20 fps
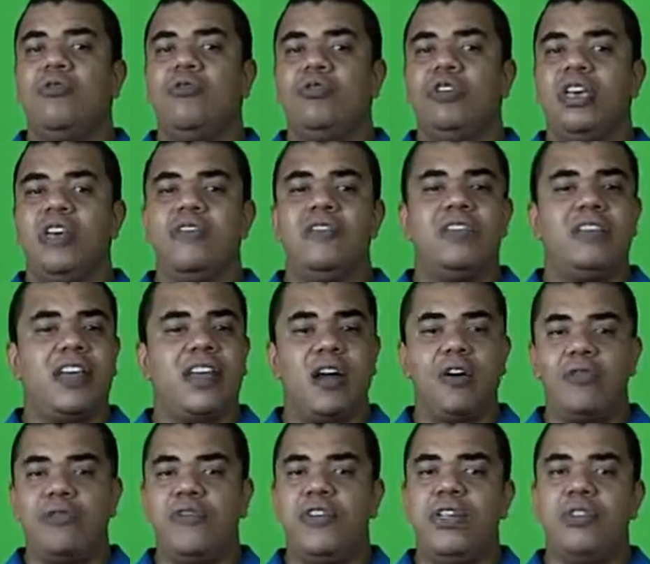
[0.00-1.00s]
o que
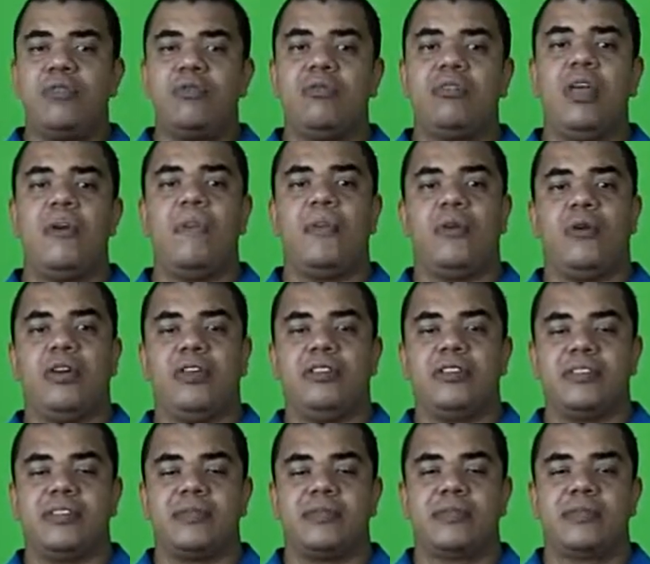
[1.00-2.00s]
será o vidro
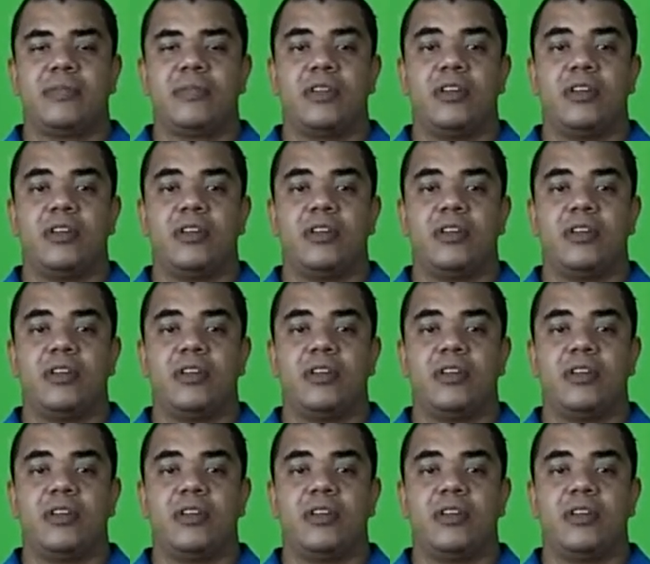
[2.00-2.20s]
depois.